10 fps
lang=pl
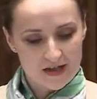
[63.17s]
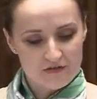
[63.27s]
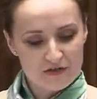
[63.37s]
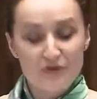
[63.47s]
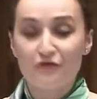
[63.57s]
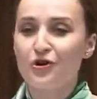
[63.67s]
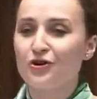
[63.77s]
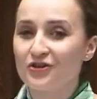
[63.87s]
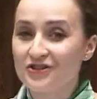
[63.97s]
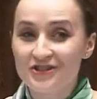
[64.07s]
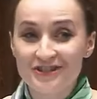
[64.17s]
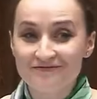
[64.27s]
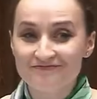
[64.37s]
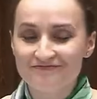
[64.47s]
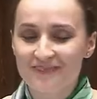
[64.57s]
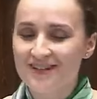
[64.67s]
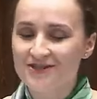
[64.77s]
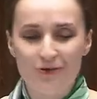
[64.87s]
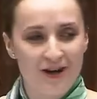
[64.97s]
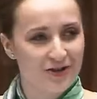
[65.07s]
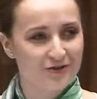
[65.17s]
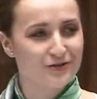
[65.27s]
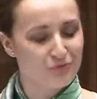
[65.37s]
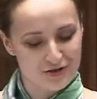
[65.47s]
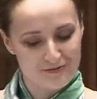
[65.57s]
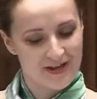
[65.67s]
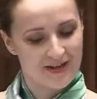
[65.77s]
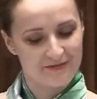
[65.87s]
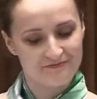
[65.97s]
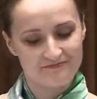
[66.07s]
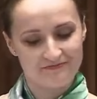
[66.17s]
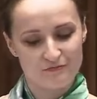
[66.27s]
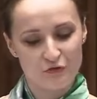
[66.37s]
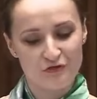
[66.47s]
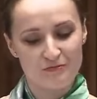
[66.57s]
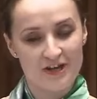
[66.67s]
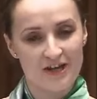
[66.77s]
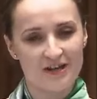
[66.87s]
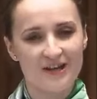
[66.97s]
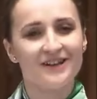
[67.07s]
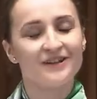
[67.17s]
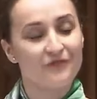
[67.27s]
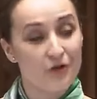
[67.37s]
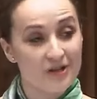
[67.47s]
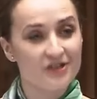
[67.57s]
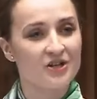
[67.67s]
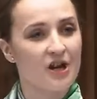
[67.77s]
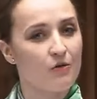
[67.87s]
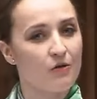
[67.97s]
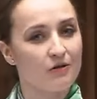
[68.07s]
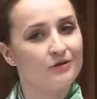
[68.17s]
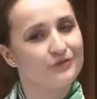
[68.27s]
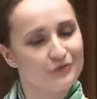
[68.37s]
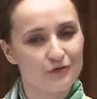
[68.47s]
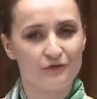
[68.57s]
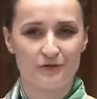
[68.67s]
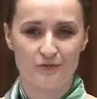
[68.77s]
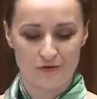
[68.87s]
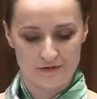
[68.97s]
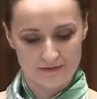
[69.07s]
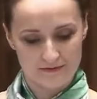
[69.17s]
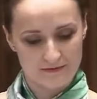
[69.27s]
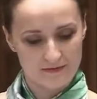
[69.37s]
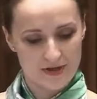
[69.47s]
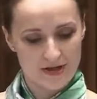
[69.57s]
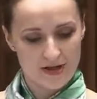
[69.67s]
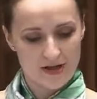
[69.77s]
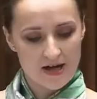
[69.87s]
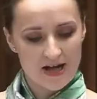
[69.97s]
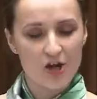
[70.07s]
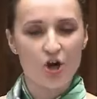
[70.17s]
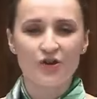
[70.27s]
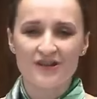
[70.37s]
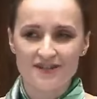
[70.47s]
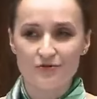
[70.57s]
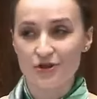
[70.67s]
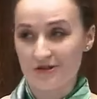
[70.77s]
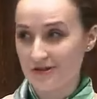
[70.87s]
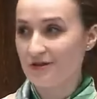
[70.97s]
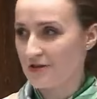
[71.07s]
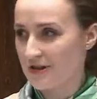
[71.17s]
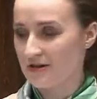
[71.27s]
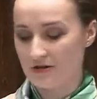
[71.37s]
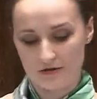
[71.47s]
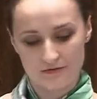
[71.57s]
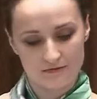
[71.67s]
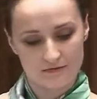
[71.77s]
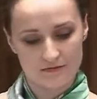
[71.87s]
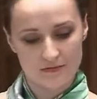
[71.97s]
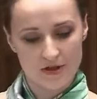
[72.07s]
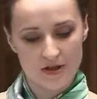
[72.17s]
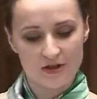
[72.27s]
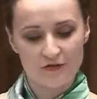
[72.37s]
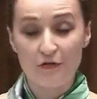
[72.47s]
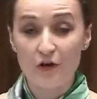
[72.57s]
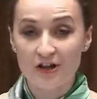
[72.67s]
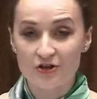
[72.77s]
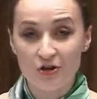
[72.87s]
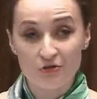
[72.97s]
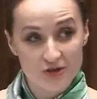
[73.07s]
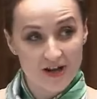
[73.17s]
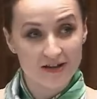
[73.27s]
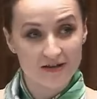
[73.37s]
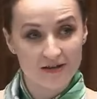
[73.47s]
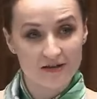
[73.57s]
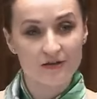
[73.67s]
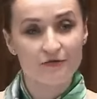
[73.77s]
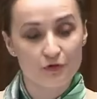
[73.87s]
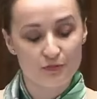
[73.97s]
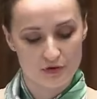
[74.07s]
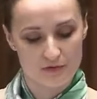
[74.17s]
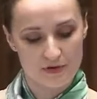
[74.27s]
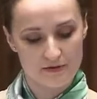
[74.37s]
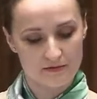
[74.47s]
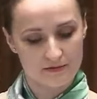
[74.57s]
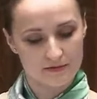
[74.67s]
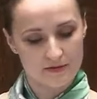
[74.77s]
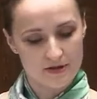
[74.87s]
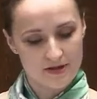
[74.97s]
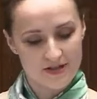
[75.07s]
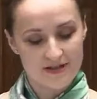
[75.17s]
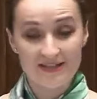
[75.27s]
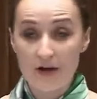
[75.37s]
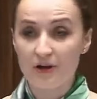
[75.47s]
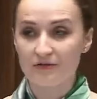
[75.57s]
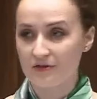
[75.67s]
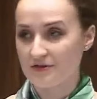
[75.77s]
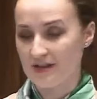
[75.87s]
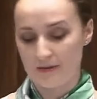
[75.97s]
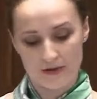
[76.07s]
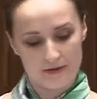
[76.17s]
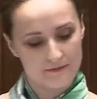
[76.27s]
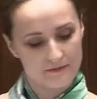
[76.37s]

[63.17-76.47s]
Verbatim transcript: W imię wolności, z łagodnym uśmiechem, mówimy jej: Twoje ciało, Twój wybór. Ale ona słyszy tylko jedno: Twoja ciąża, Twój problem. Załatw go sama.